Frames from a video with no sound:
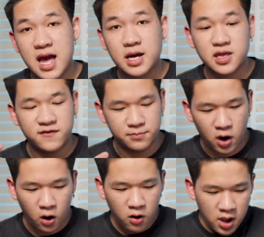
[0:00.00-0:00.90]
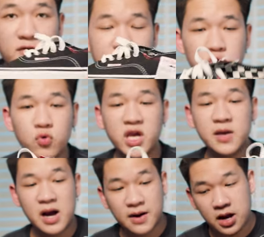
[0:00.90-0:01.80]
ra cái sản phẩm đó. Và ví dụ
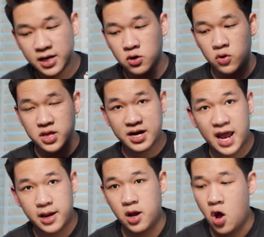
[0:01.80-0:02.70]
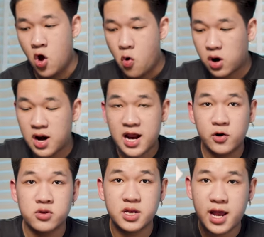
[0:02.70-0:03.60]
khi mà các bạn đi đôi giày này hoặc là cái
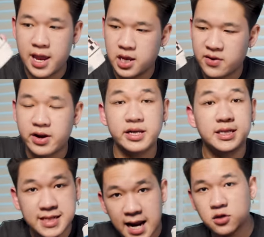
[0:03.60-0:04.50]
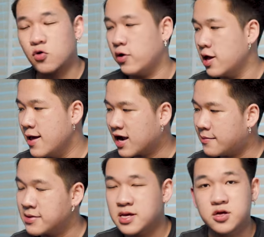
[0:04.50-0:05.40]
đôi giày này, các bạn đi chán rồi,
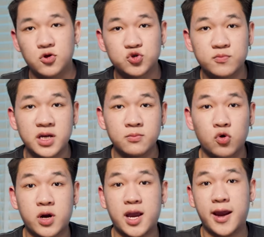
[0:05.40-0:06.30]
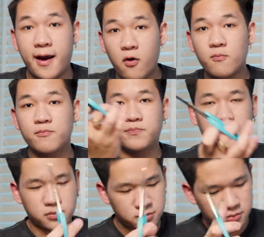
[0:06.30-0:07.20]
các bạn sẽ sử dụng cho mình một cái kéo
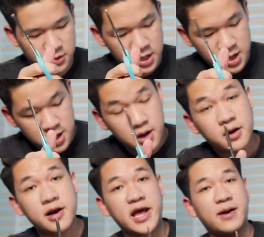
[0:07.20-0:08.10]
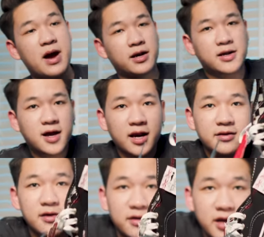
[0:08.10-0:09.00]
để các bạn
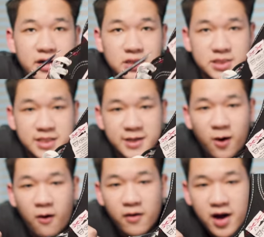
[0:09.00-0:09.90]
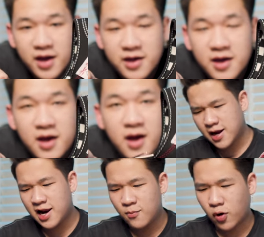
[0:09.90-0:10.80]
cắt được những cái đường chỉ đỏ ở đây.
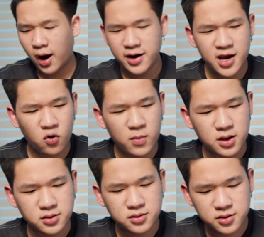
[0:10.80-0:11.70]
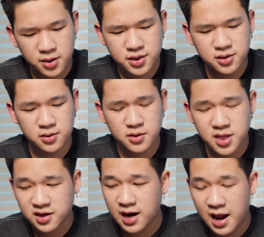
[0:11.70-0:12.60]
Đây là một cái điều mà thật sự
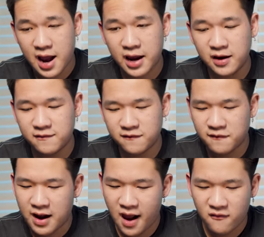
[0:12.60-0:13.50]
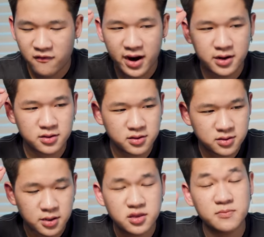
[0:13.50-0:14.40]
rất là hay và Vans
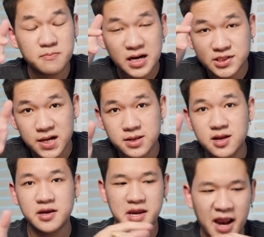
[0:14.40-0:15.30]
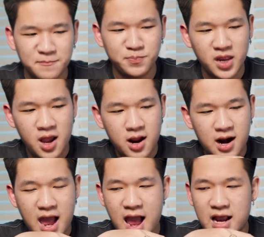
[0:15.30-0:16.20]
thật sự bắt trend rất là nhanh,
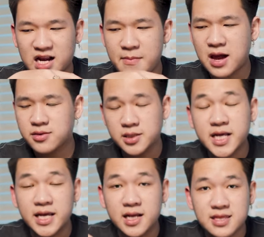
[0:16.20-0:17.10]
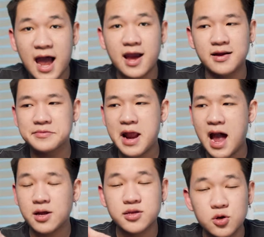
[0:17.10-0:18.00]
là các bạn giới trẻ hiện tại
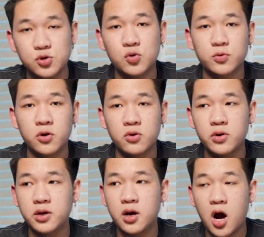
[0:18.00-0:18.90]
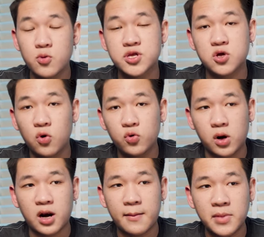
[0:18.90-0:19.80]
đang sử dụng đôi Old Skool
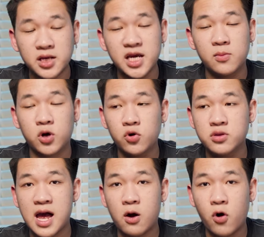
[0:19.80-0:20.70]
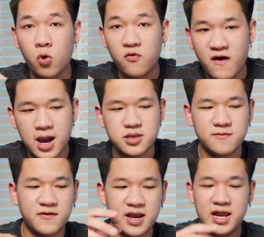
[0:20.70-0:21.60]
hoặc là bất kỳ một cái đôi giày đó của
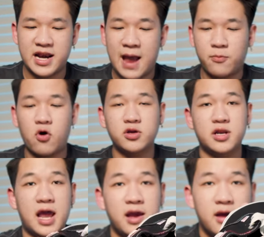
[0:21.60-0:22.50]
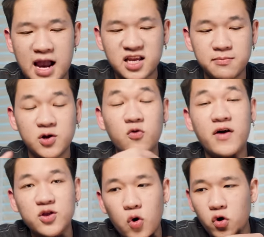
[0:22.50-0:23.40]
Vans về để đạp gót như này. Cá nhân mình cũng
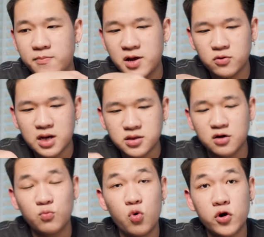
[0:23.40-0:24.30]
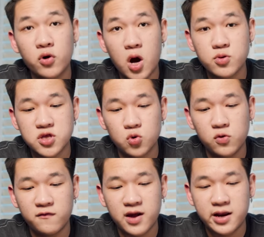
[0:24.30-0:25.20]
vậy thôi, mình cũng đã từng mua đôi Old
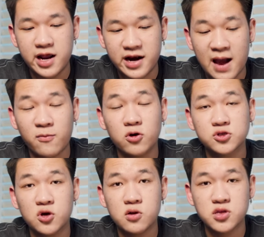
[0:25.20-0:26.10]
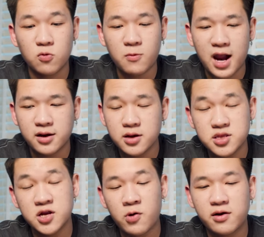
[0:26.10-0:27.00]
Skool về để đạp gót cho giống anh
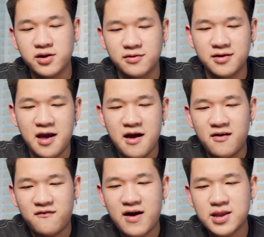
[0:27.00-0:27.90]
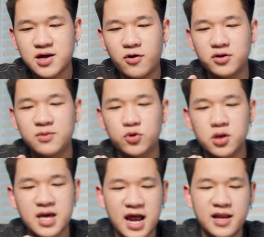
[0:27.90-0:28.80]
G-Dragon. Và sau đó thì một
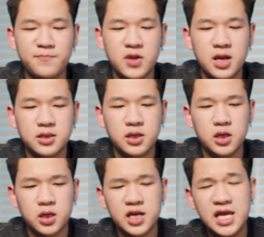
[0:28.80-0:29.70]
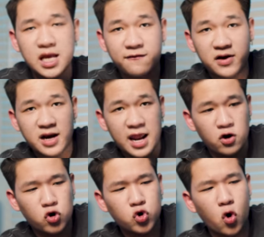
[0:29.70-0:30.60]
thời gian ấy thì đi cái phần
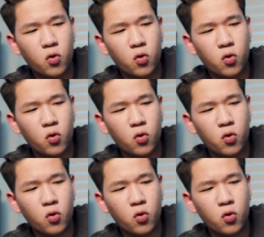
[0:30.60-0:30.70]
này nó